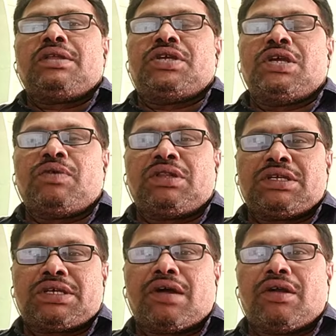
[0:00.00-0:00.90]
జీవో
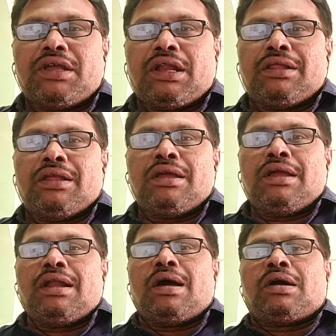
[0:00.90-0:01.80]
తీసుకురావడం జరిగింది
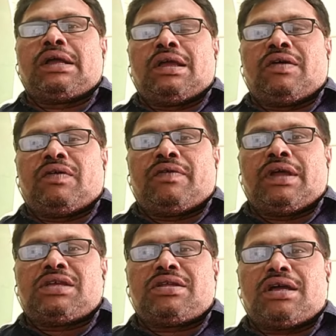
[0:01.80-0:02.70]
ఇలా వైఎస్